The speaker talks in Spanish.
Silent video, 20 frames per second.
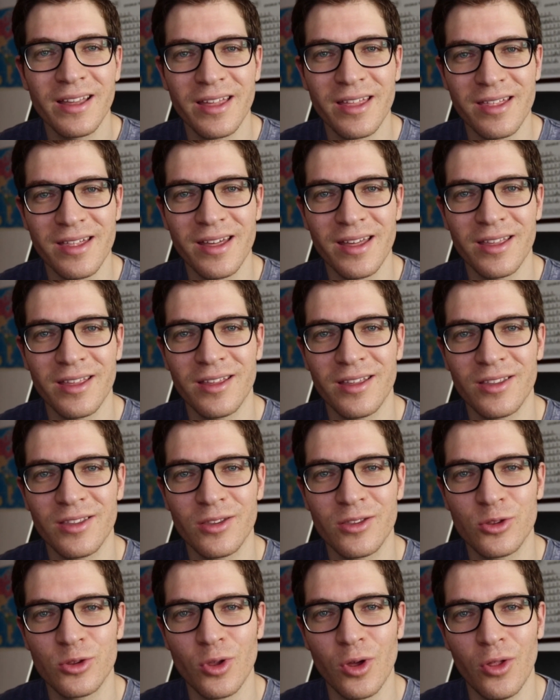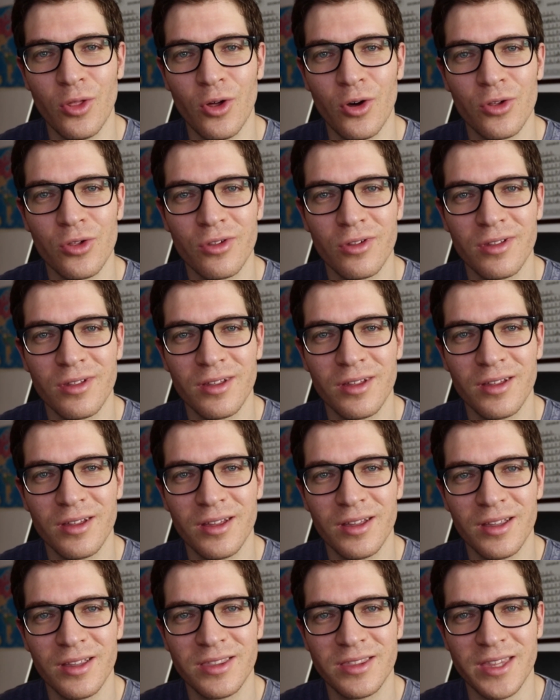y es que todos
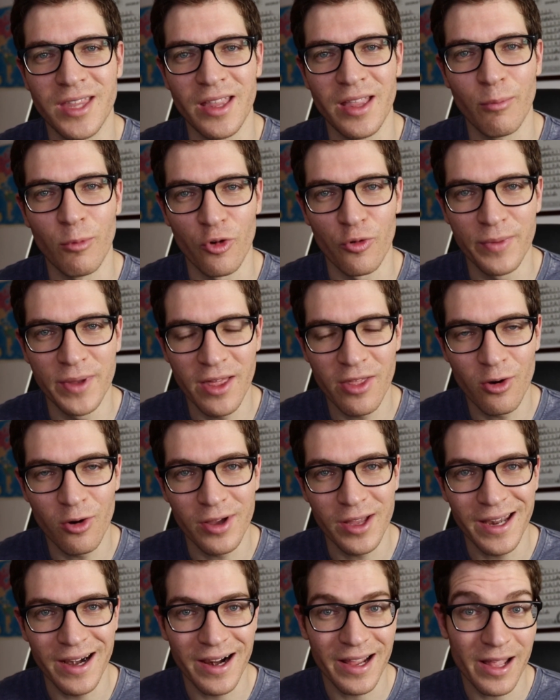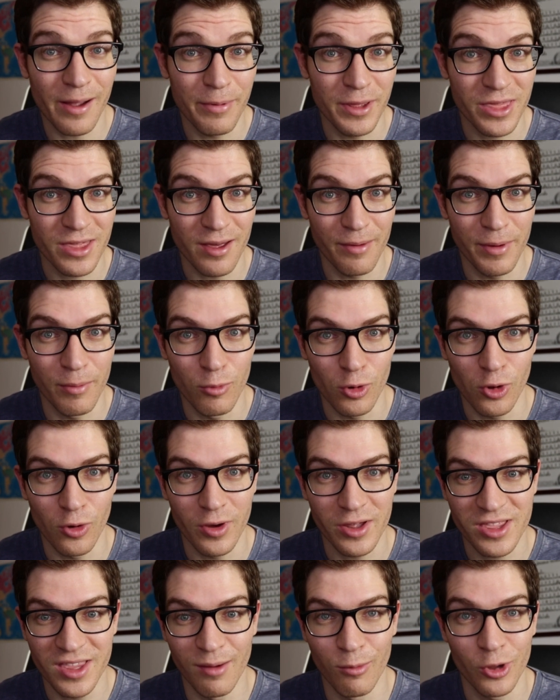tenemos miedo y rara vez sabemos
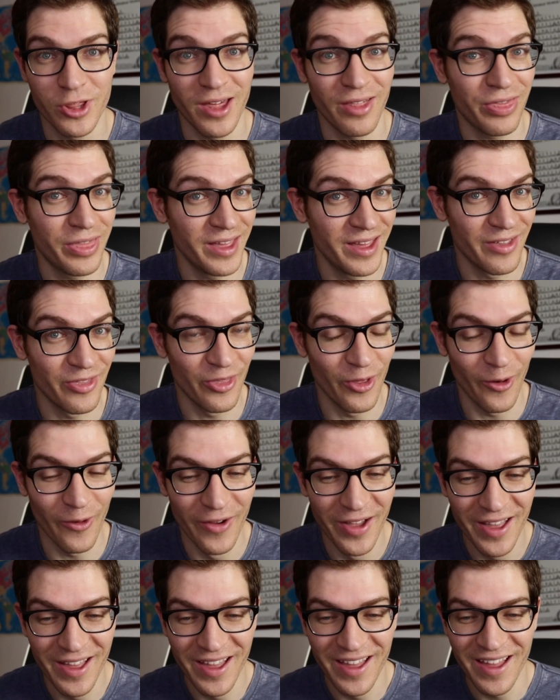lo que estamos haciendo.